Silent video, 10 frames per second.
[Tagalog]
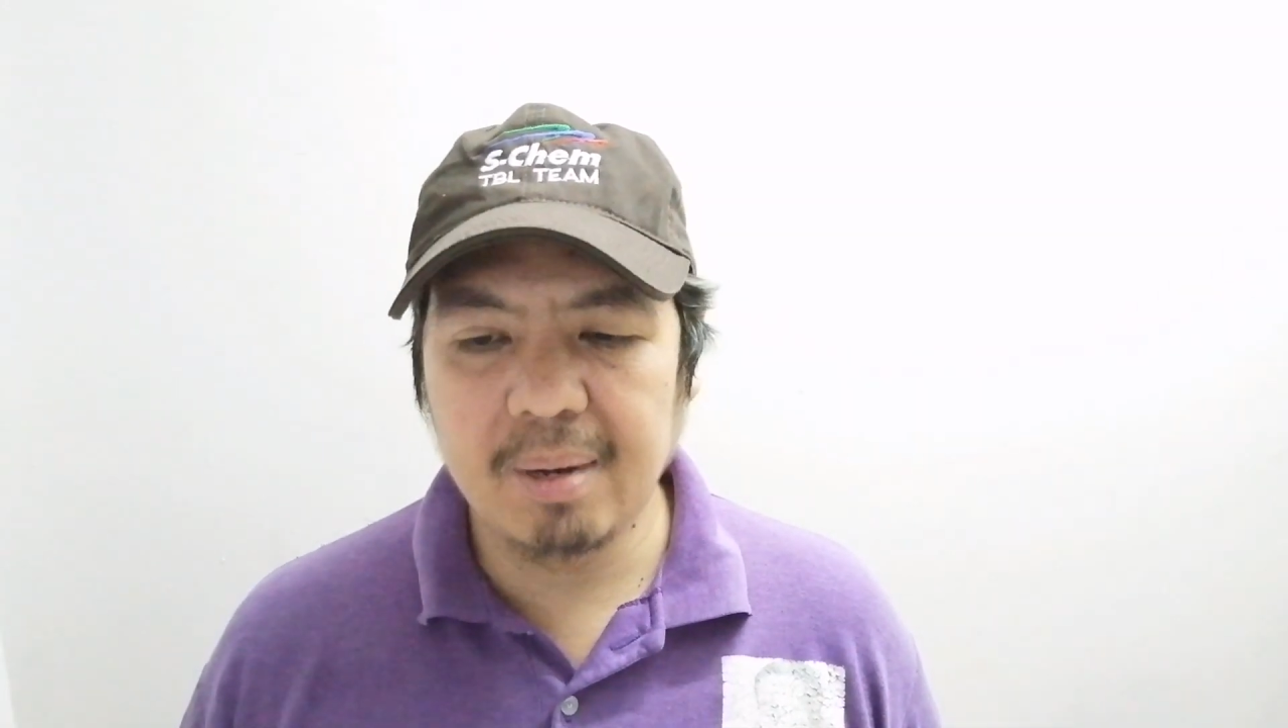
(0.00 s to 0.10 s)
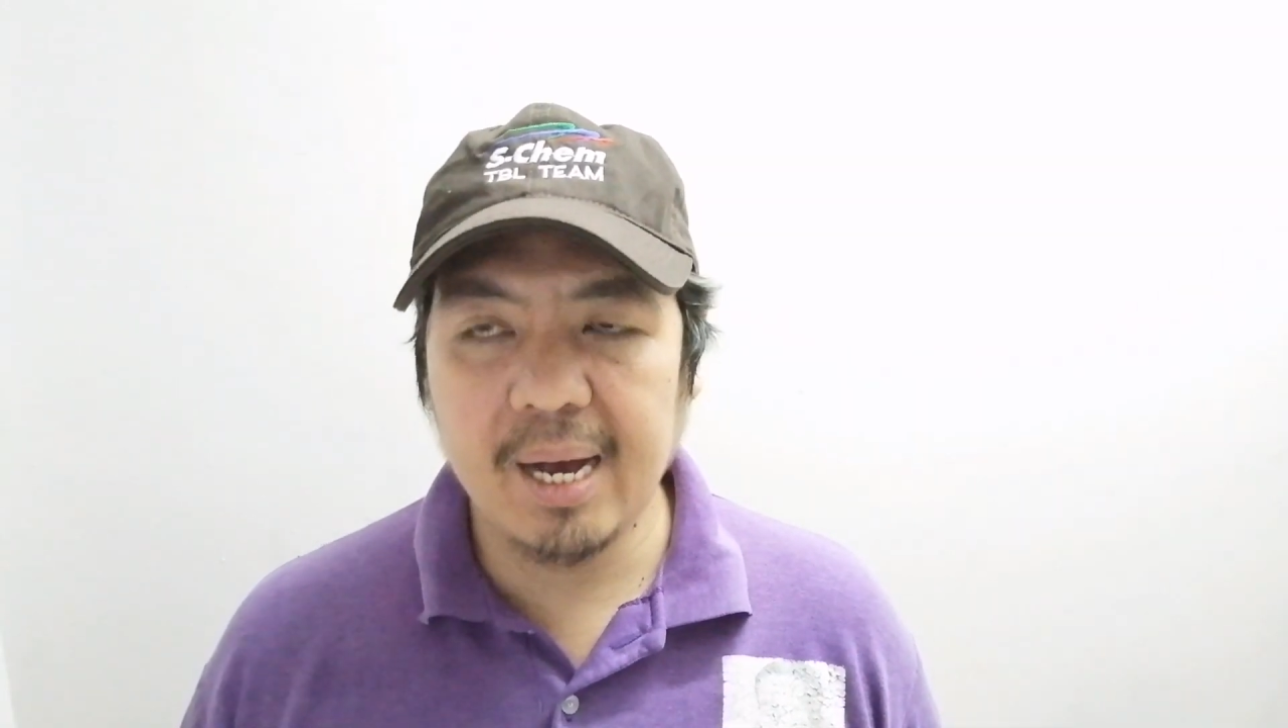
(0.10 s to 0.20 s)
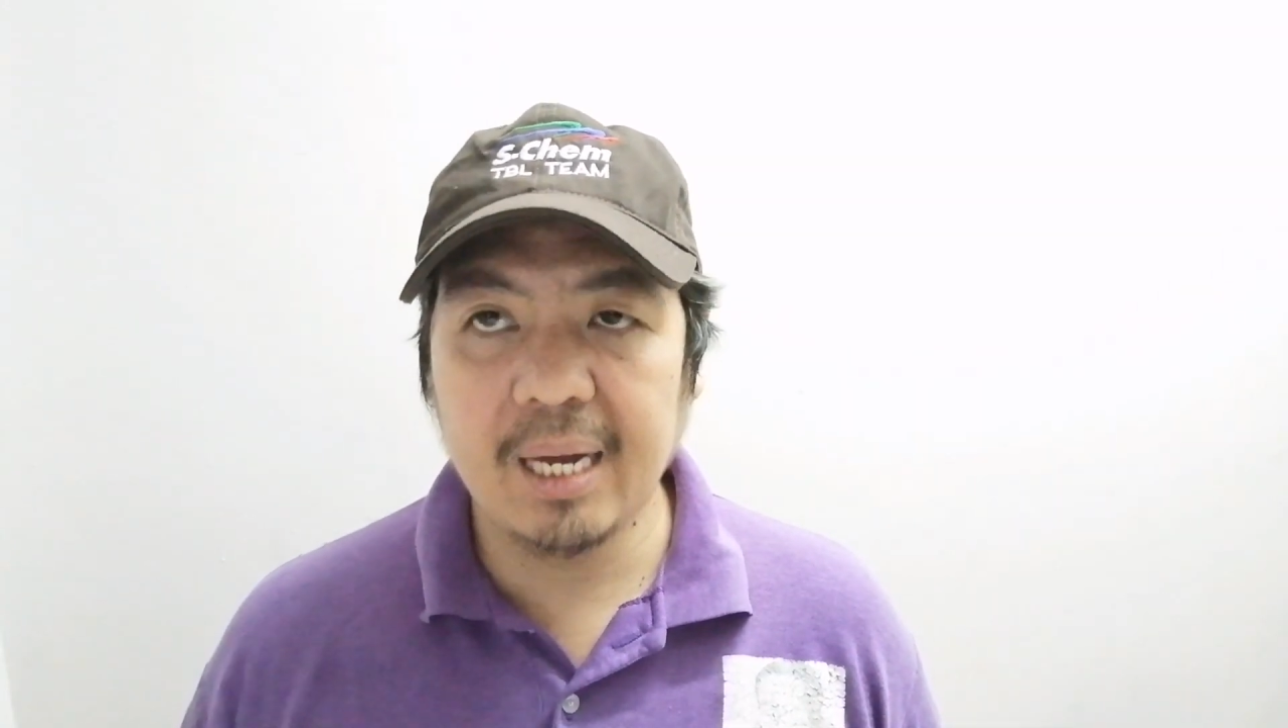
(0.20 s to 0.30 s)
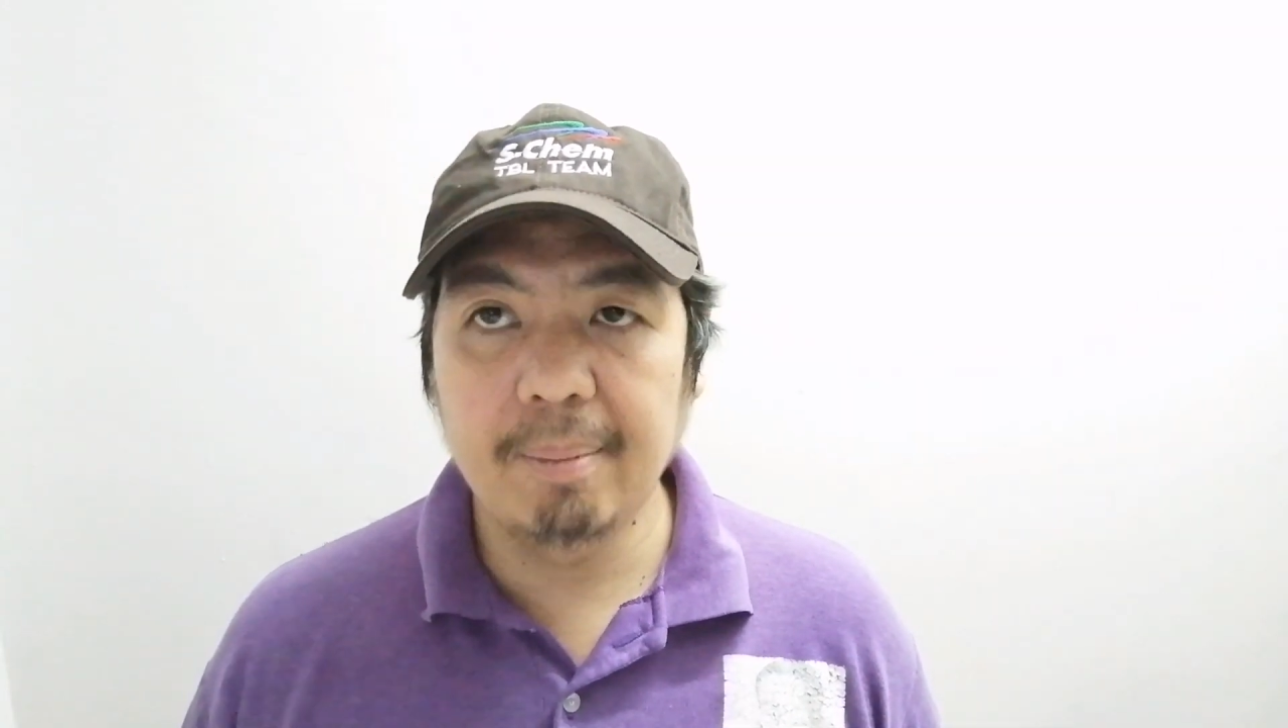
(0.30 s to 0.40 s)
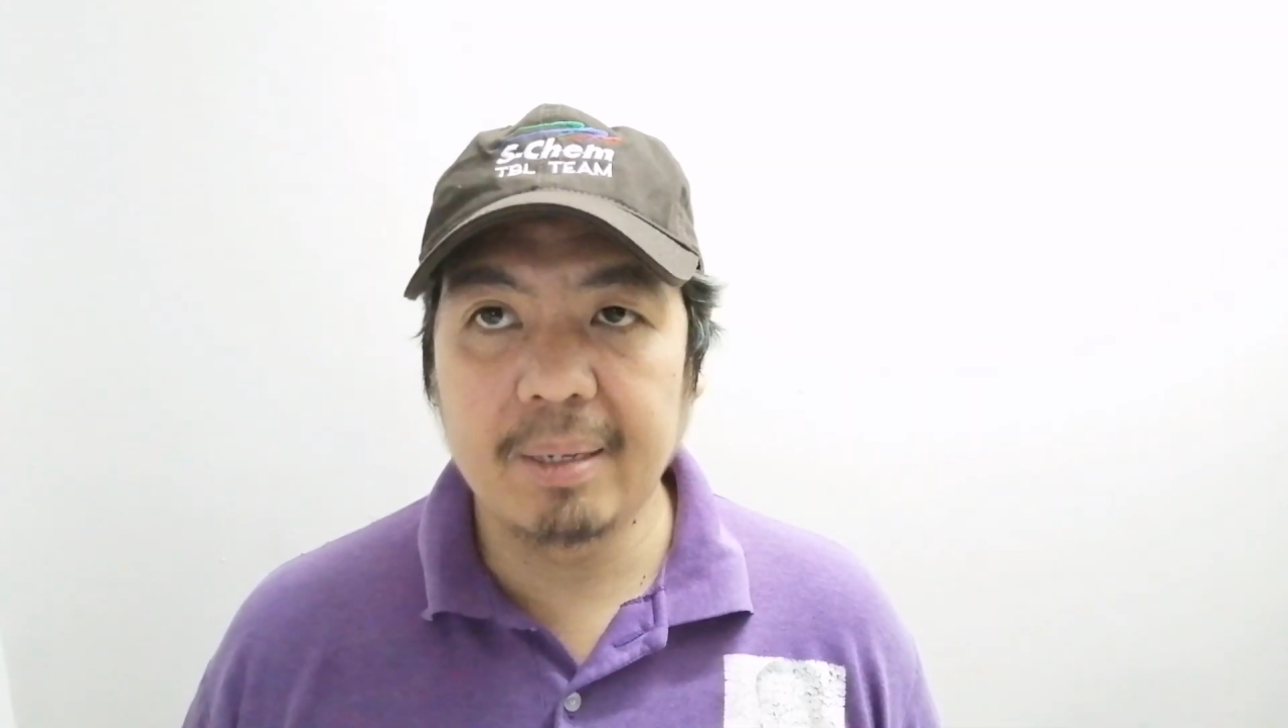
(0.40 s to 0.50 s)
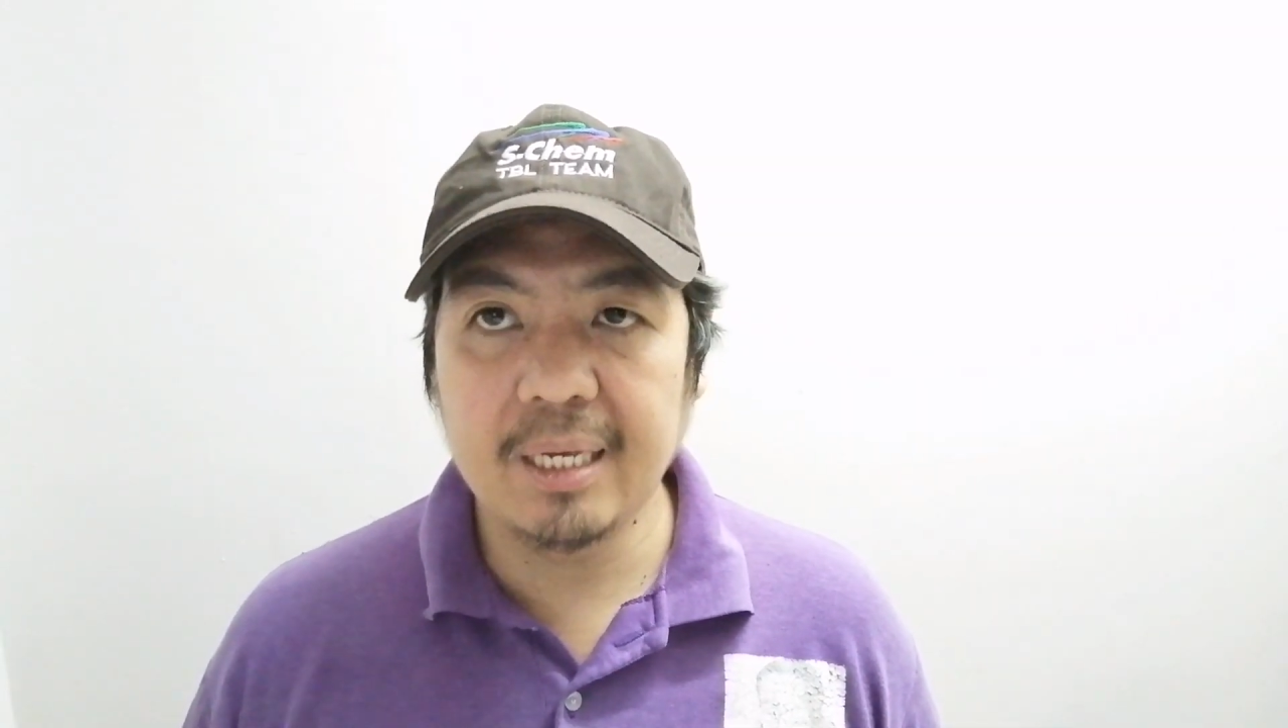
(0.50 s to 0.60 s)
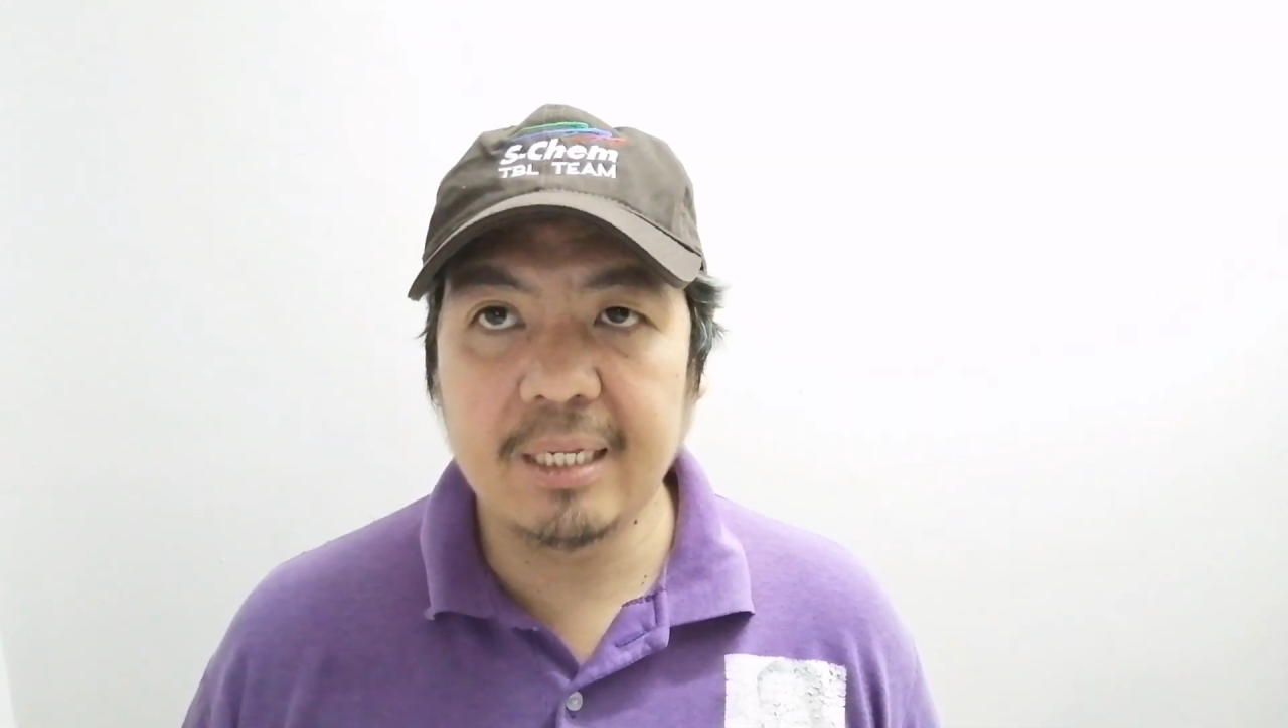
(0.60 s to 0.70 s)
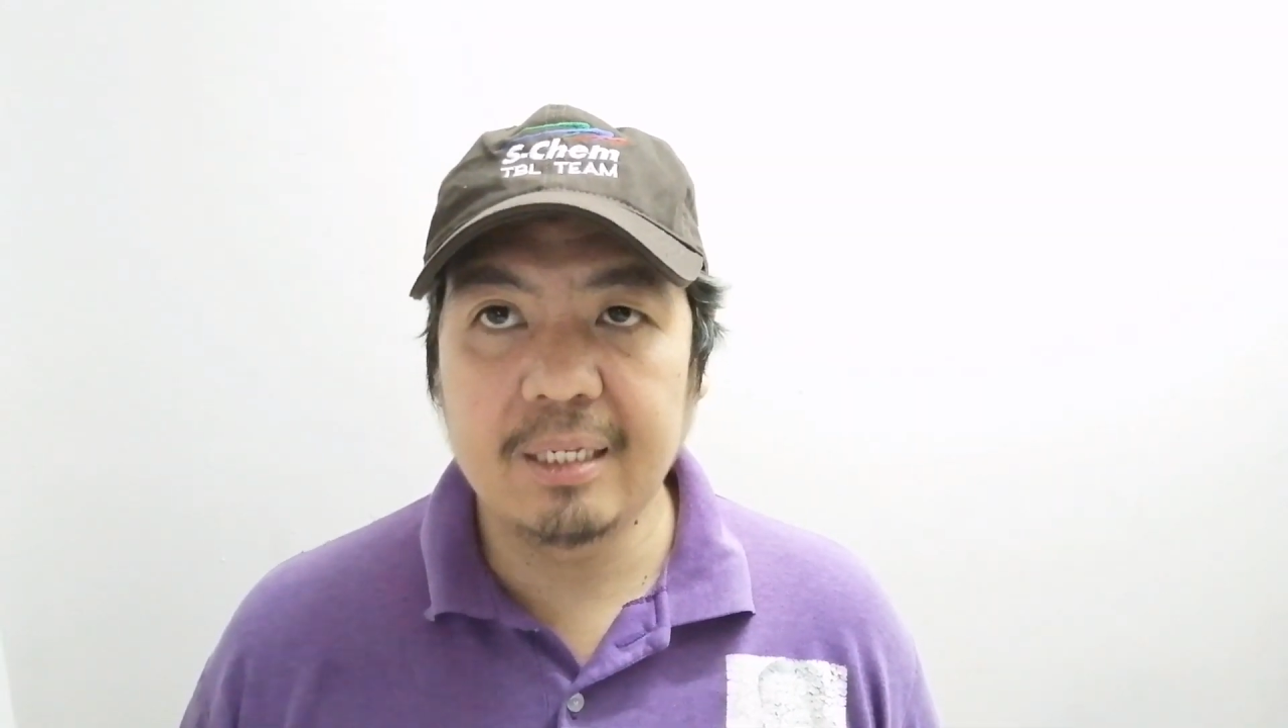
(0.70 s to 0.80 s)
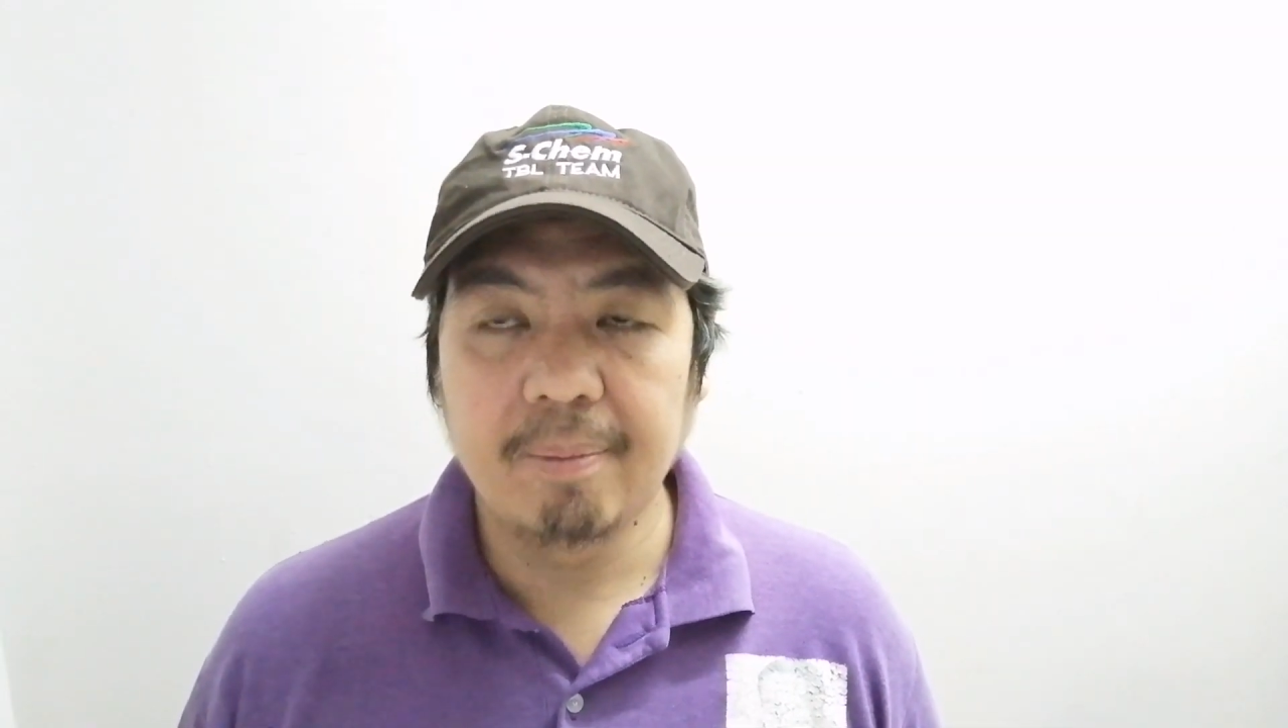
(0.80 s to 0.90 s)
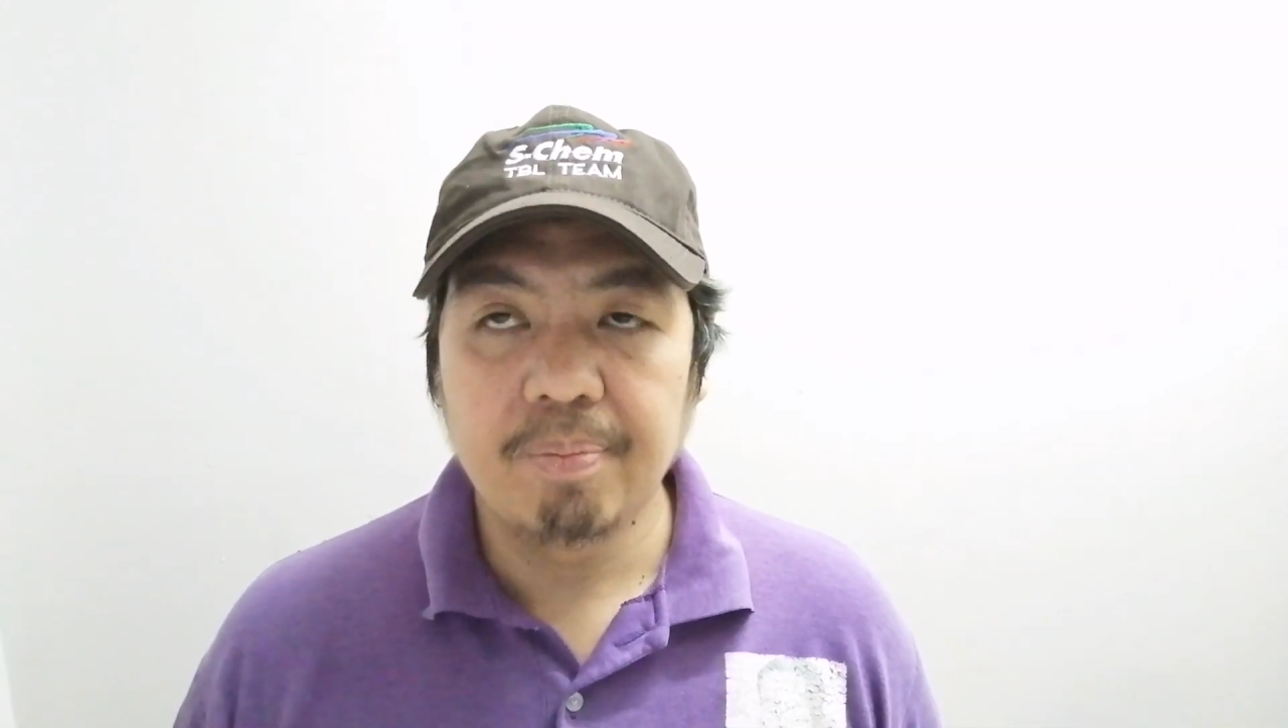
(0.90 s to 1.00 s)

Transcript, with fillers: mga kalapatids.